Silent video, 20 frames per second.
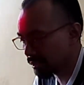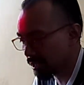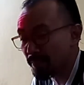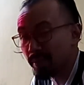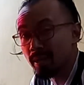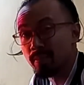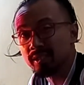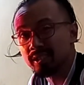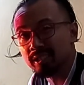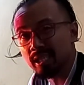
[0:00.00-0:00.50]

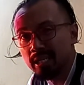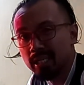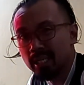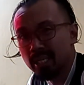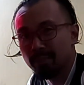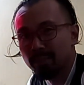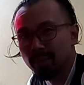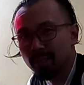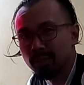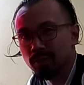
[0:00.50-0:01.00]
syempre mas
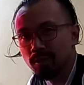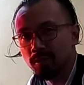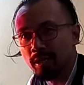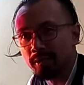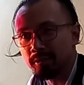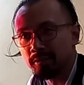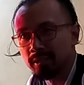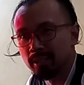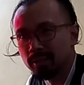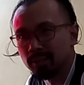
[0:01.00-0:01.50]
tahimik yung
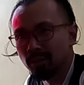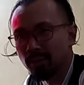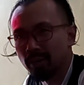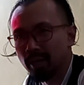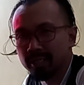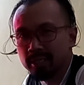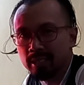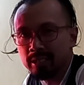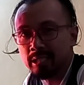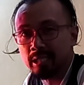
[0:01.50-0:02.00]
ano nito
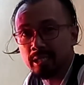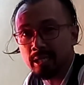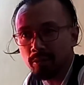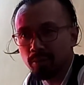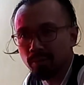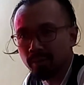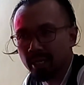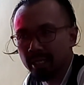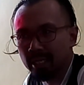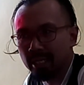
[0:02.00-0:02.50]
at hindi
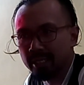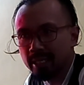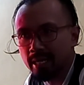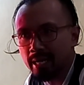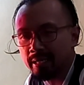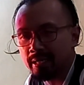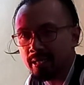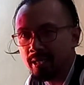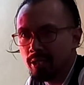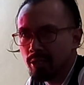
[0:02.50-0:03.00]
ganun
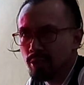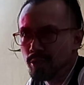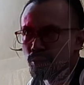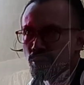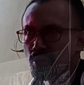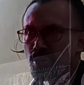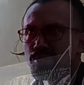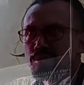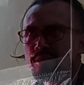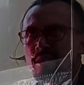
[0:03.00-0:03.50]
kaingay.
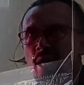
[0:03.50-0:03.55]
So kung